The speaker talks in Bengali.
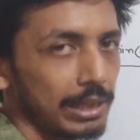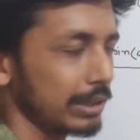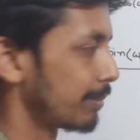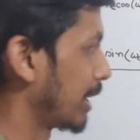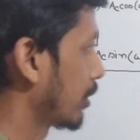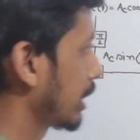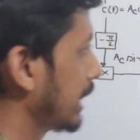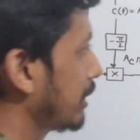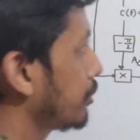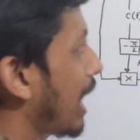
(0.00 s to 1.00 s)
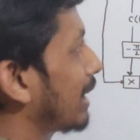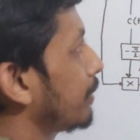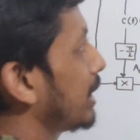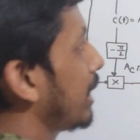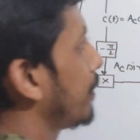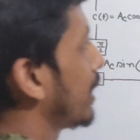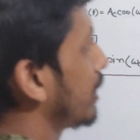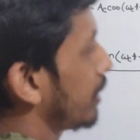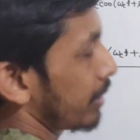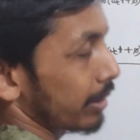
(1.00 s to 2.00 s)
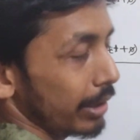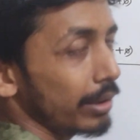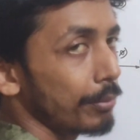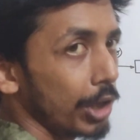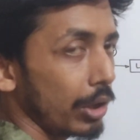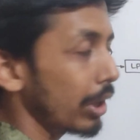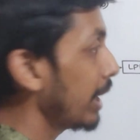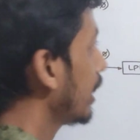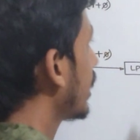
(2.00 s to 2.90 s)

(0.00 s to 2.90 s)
লিখতে পারি অর্থাৎ এই দুটো আলটিমেটলি এই ফেস ডিসক্রিমিনেটরে